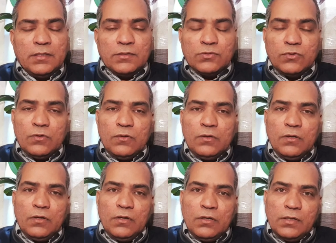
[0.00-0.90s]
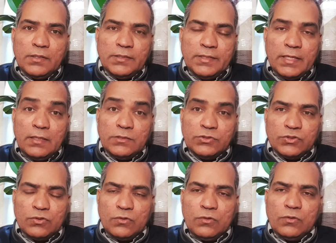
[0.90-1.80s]
तो ये
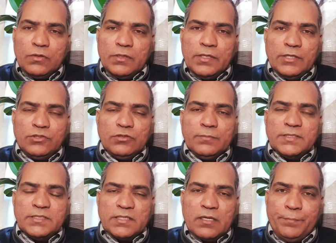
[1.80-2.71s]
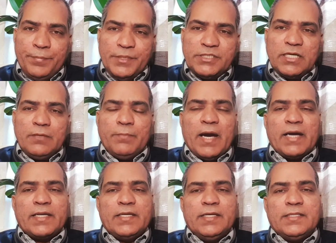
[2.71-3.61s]
जो यीशु मसीह के पीछे भाग
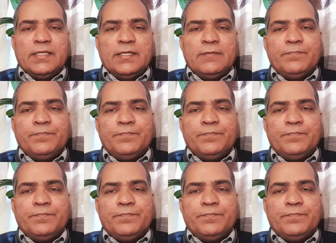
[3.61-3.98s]
रहे थे